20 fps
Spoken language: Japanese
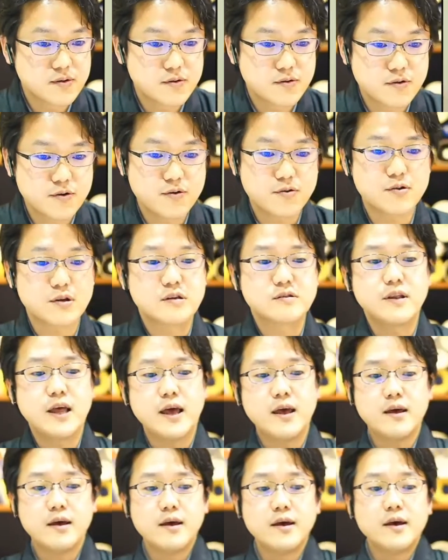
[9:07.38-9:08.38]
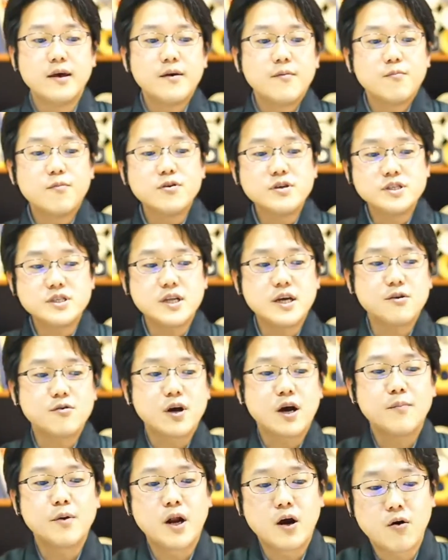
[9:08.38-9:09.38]
ういうことですね。もう一台の
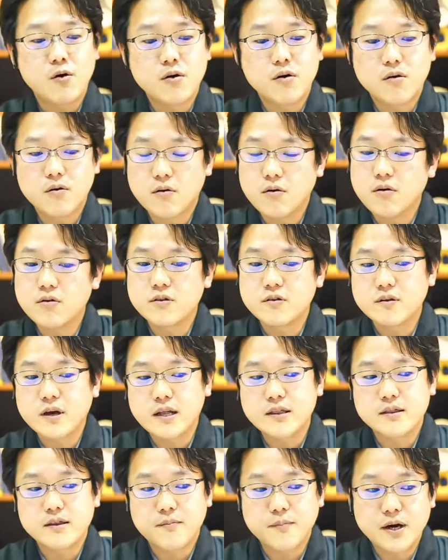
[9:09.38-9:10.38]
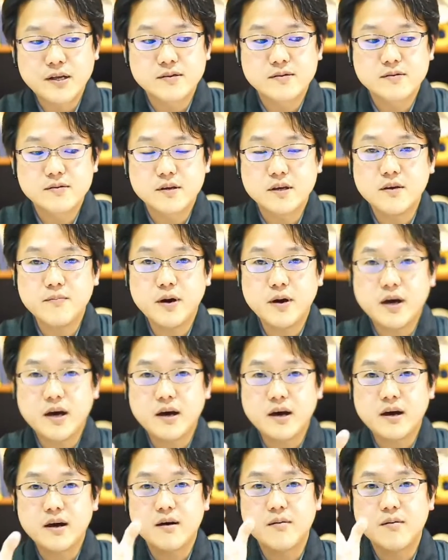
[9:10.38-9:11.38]
カメラをを使ってます。
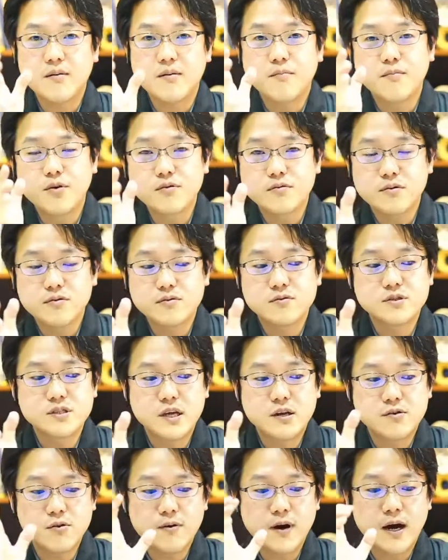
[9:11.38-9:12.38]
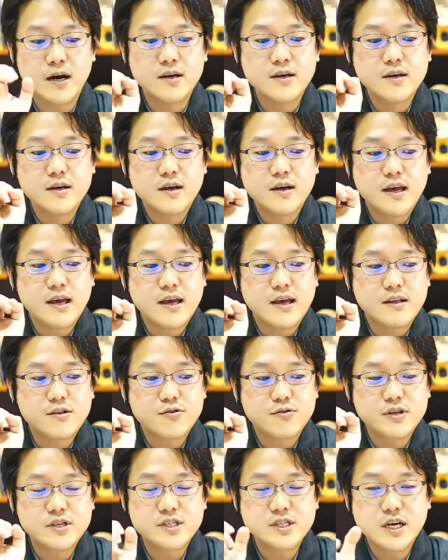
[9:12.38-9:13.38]
今、僕を映しているのは、えっ、ー、
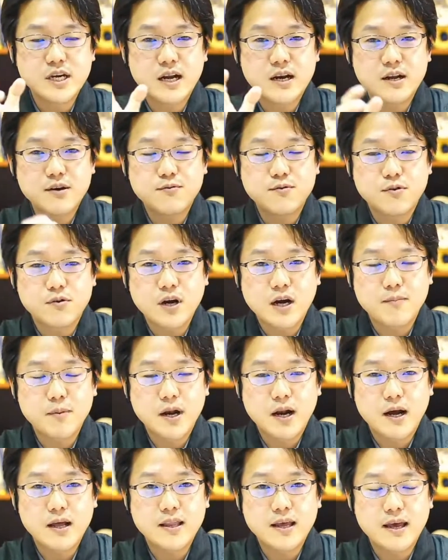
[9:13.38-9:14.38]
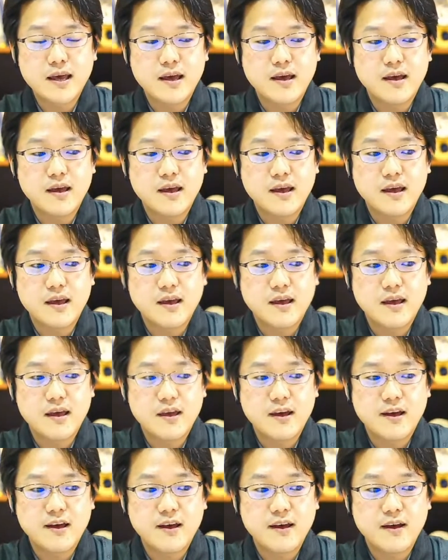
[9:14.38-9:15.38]
と、一眼レフのカメラで、
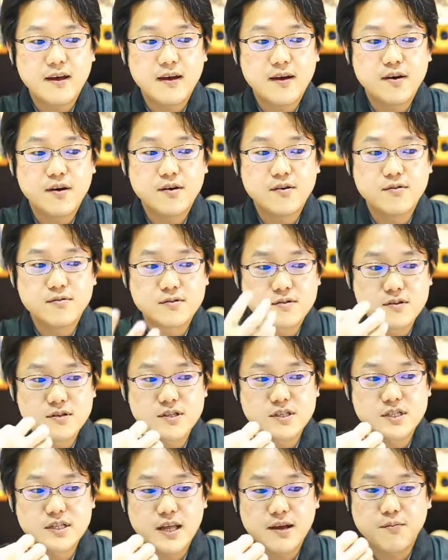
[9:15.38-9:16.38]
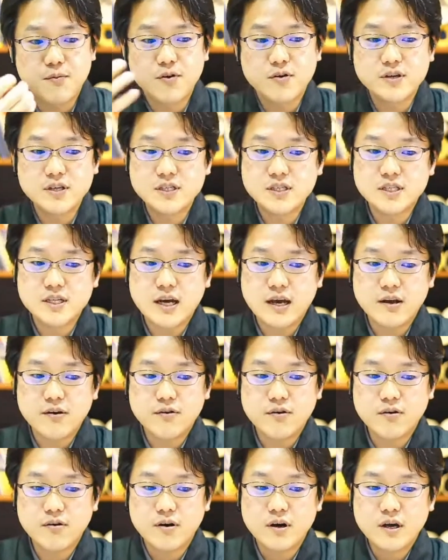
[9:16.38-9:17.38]
えー、映して、もう一台
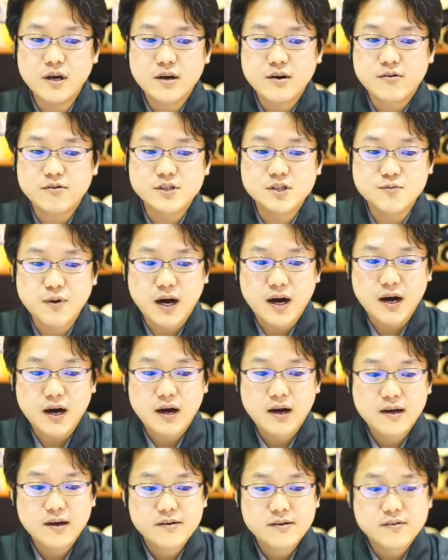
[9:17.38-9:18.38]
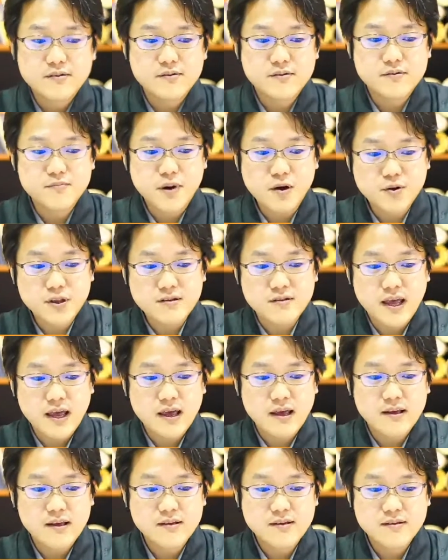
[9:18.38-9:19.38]
を、こっちはスマホです
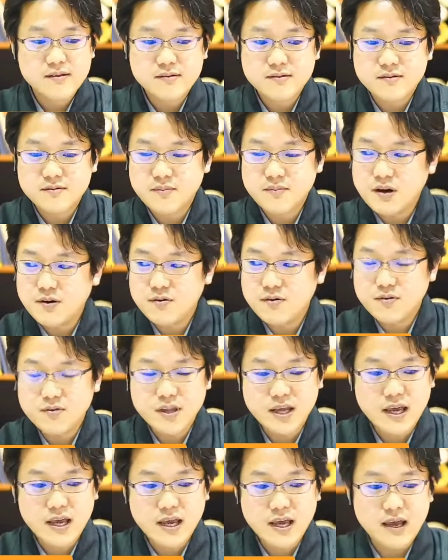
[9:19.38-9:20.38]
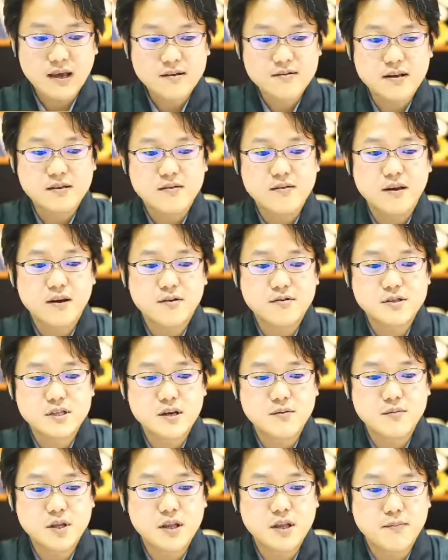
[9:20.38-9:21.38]
ね。スマホで撮影をし
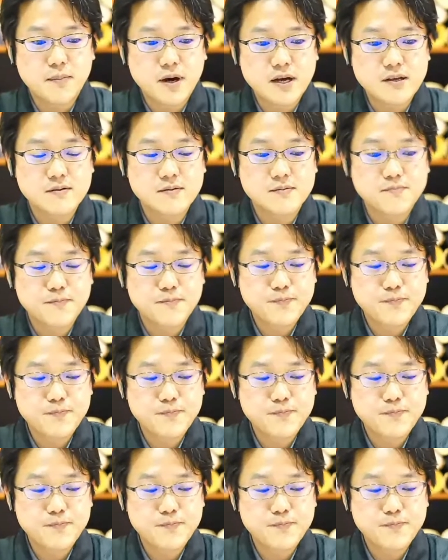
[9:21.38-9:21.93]
てみてます。